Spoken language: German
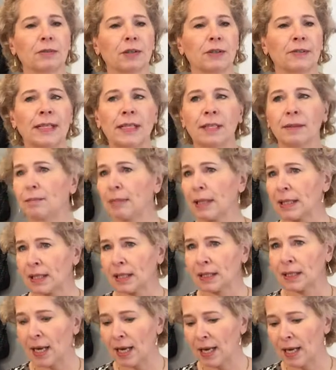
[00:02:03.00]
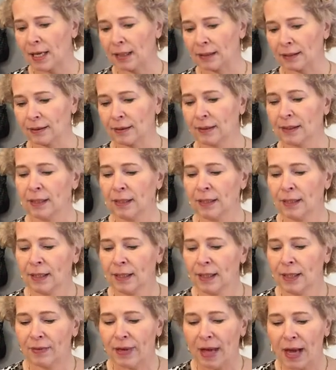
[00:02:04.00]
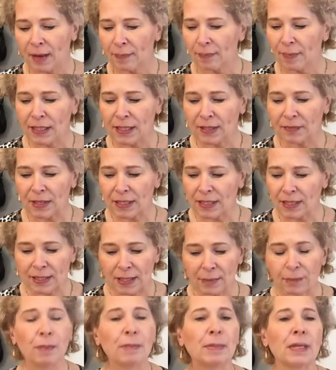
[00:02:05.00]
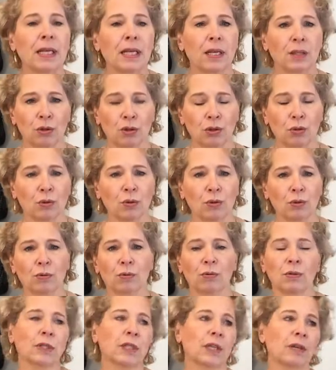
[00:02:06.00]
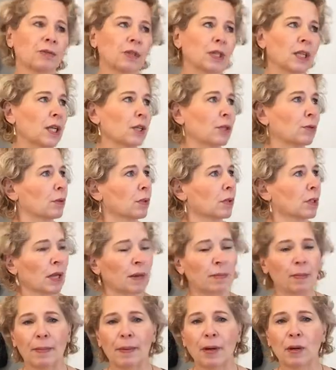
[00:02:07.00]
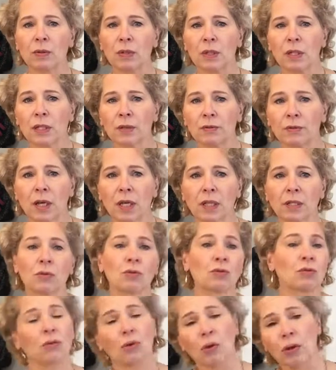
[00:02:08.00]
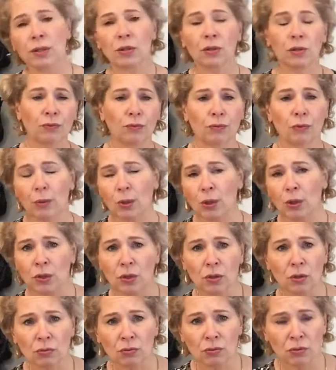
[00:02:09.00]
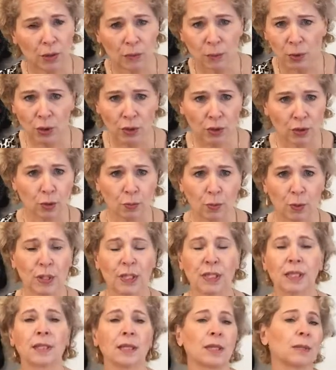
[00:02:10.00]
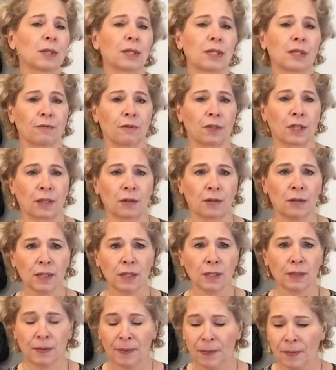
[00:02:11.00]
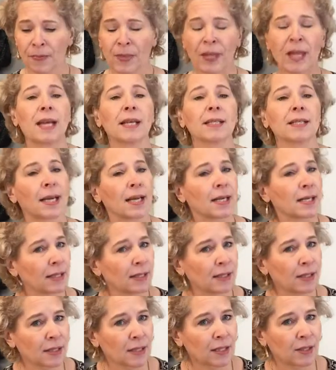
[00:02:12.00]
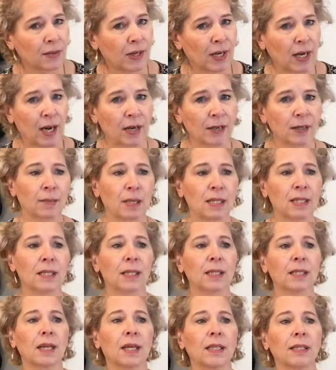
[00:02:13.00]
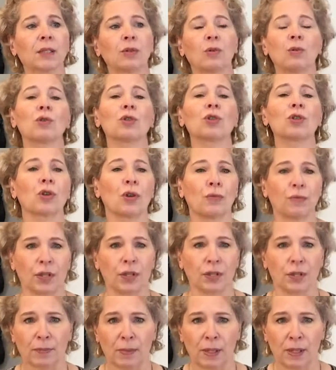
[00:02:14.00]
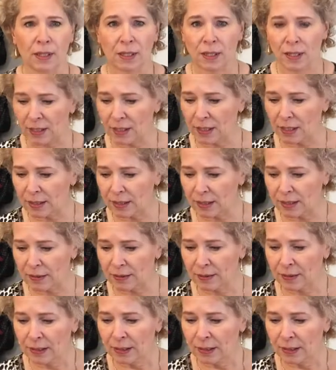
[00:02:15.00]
verwendeten Material an. Wir haben es fast immer mit Lederschuhen zu tun und davon gehe ich, ich sage mal, bei unseren Lieferanten zu 90, 95, 97 Prozent immer davon aus es sei denn, es sind vegane Materialien oder stoffliche Materialien.